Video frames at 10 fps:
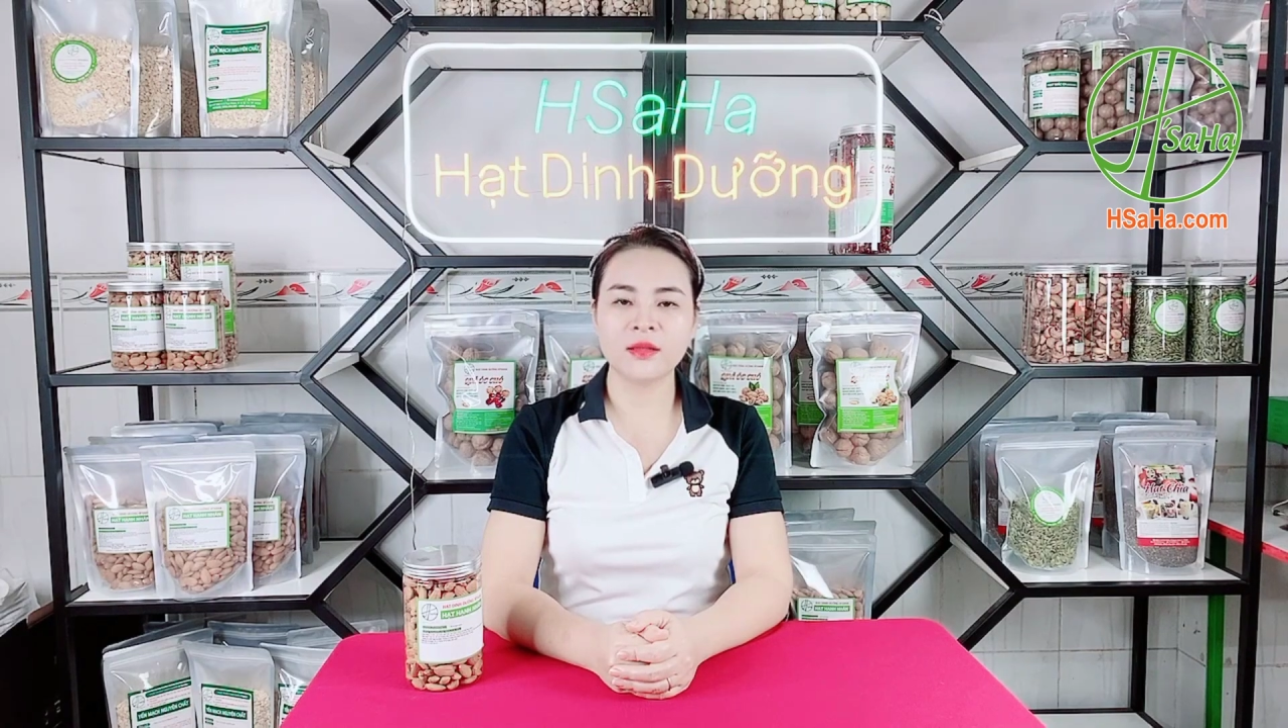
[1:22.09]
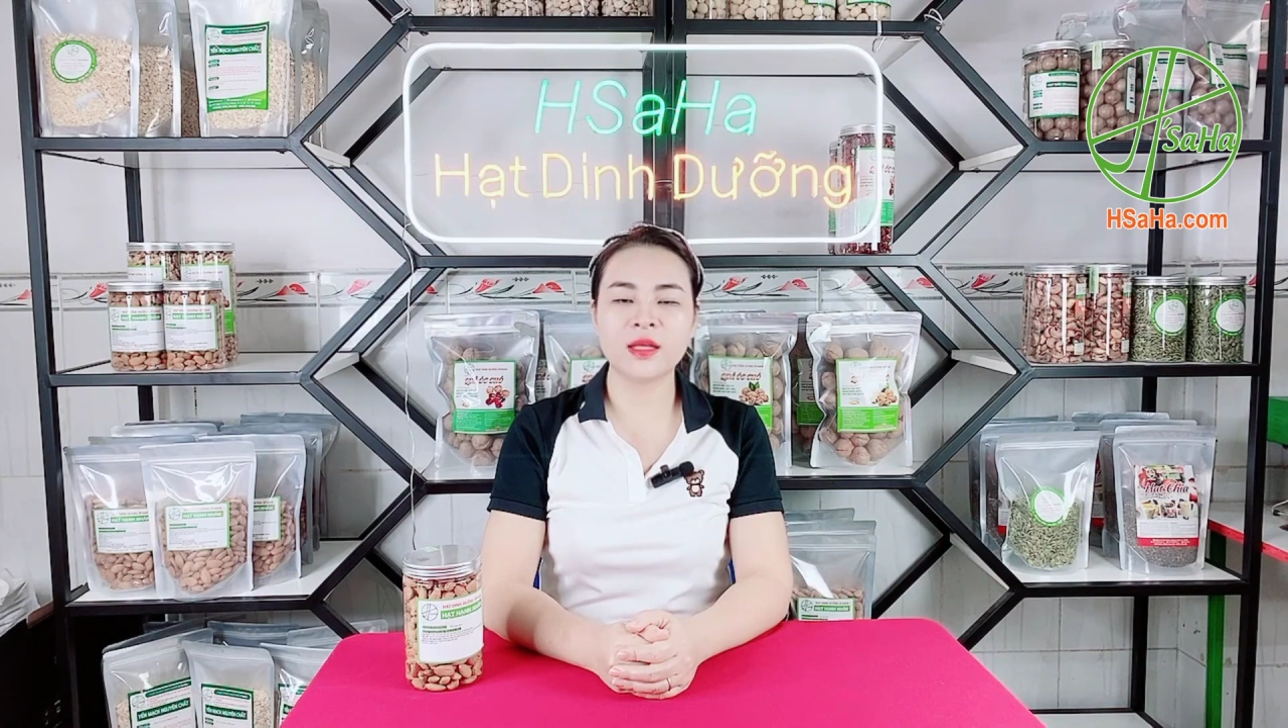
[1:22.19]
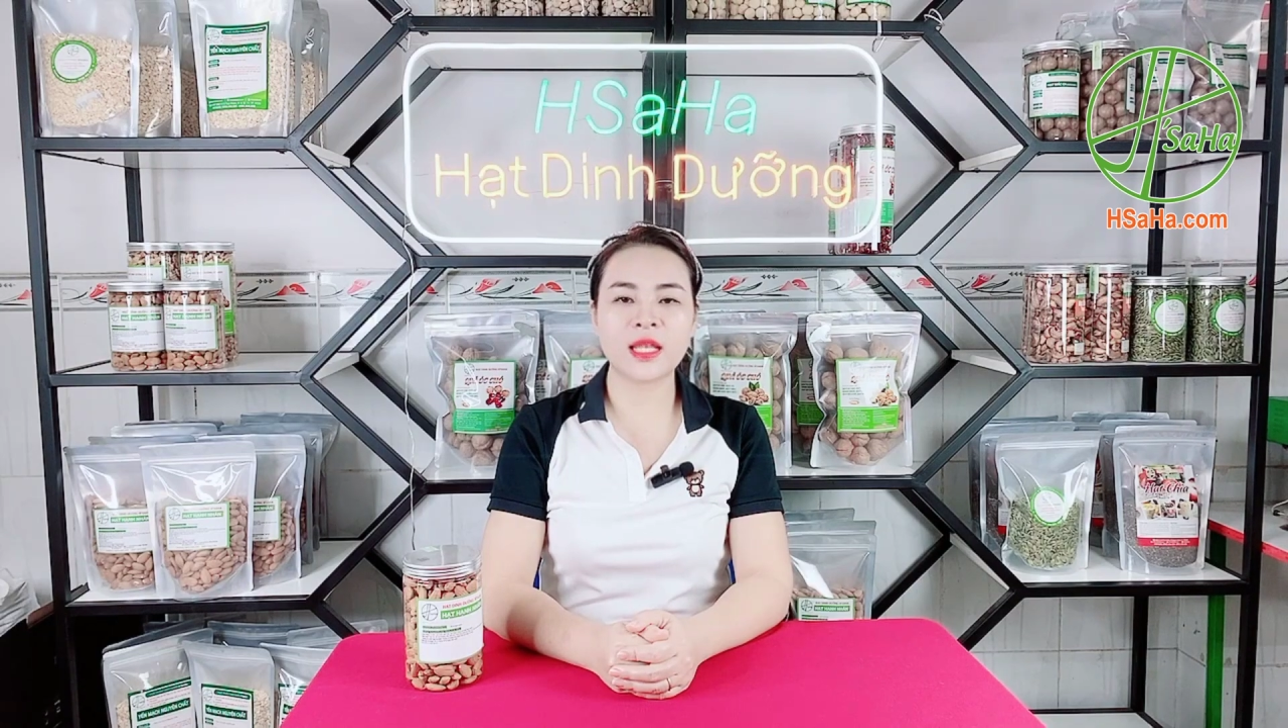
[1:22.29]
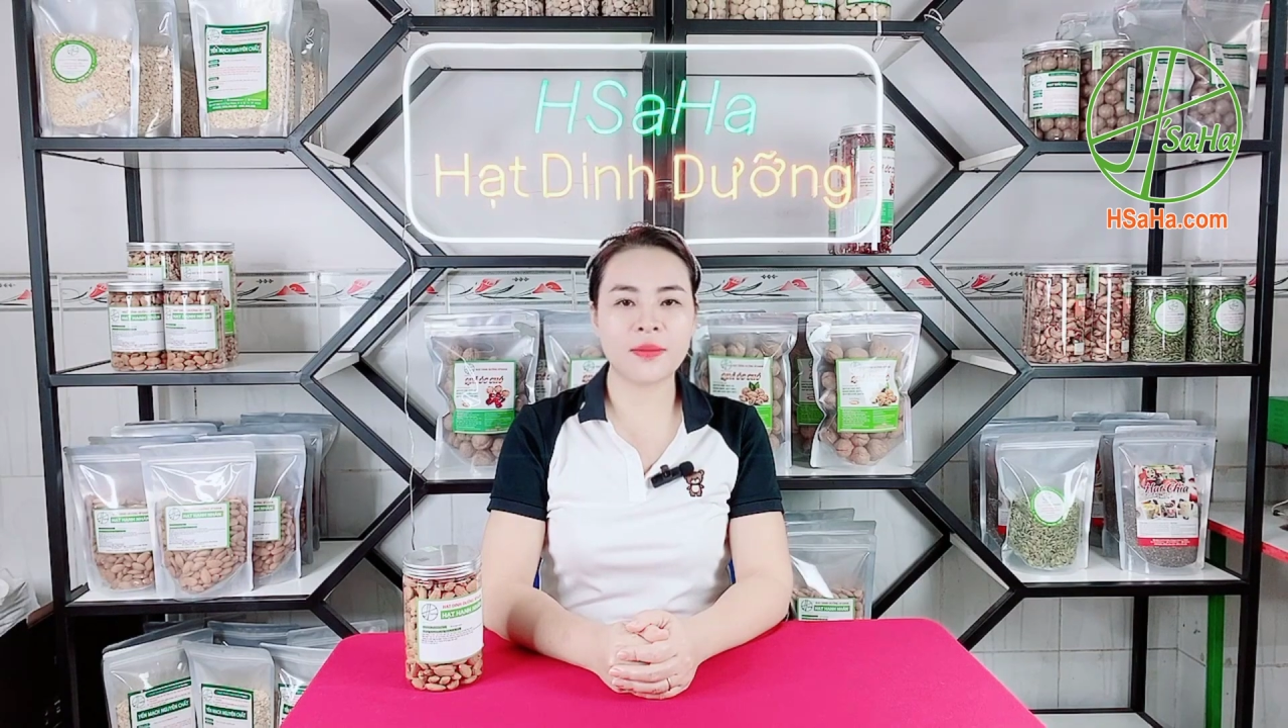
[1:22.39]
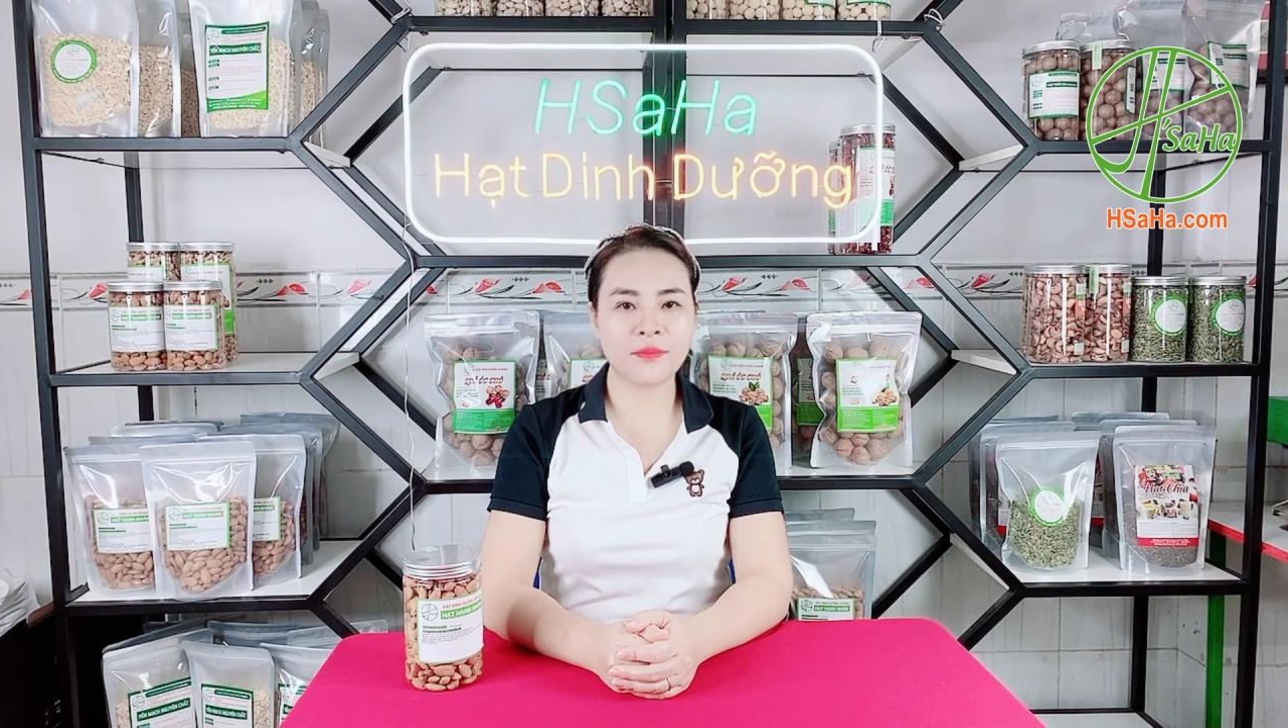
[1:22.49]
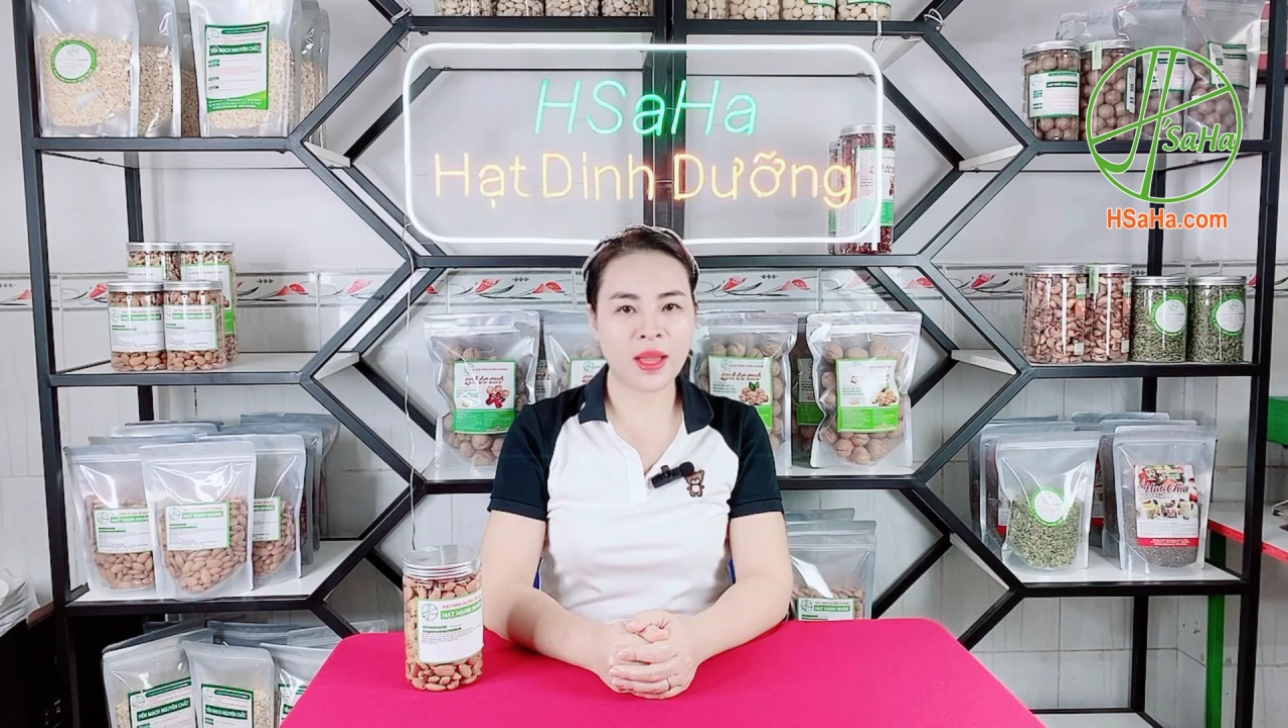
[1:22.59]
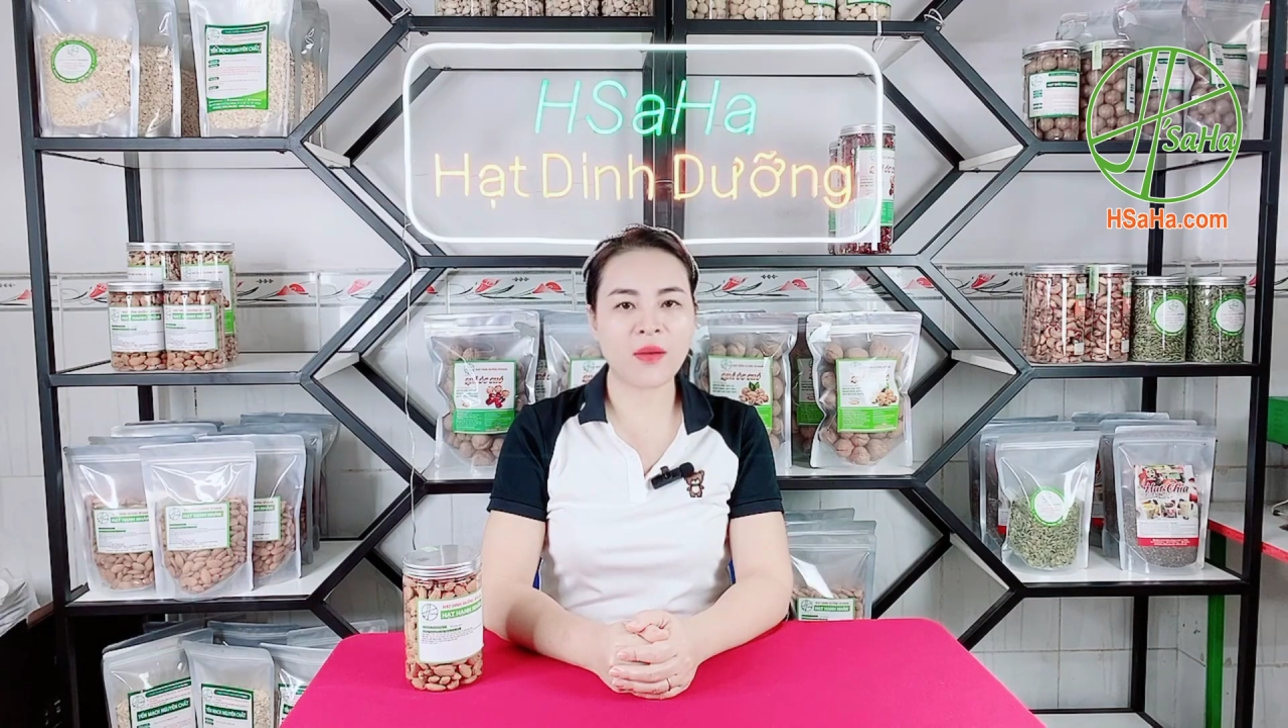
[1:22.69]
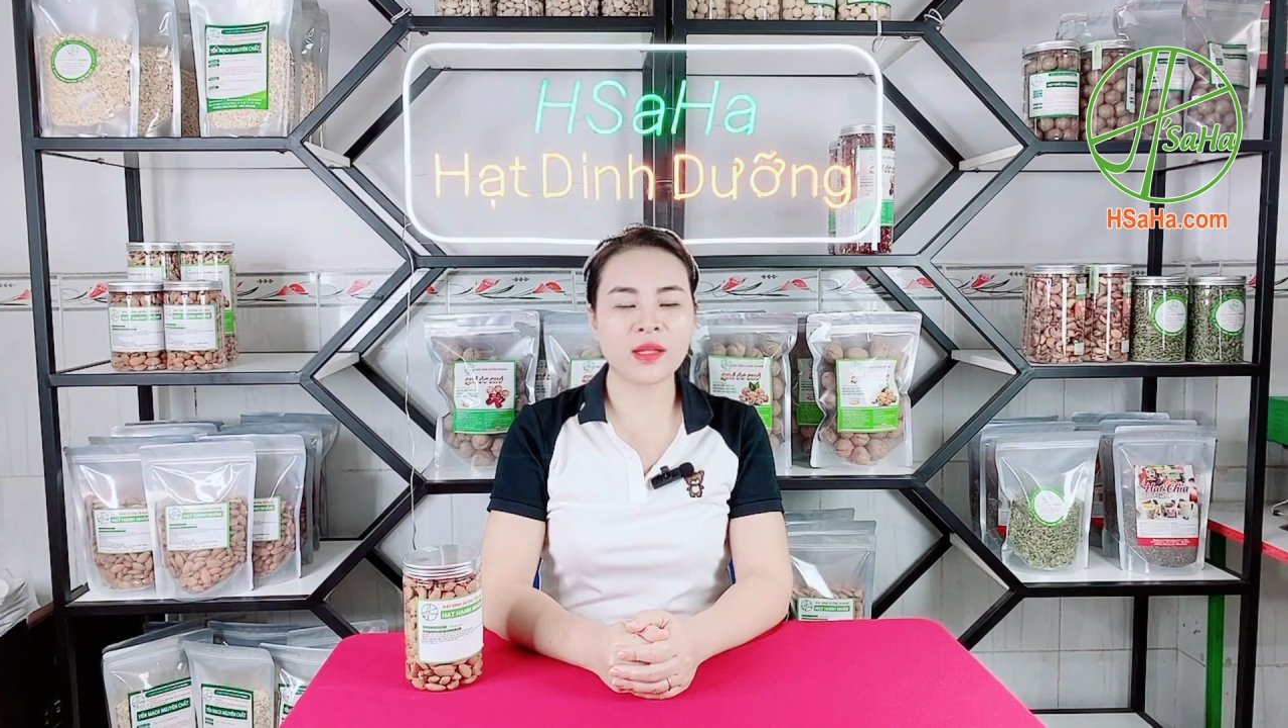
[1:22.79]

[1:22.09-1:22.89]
để đảm bảo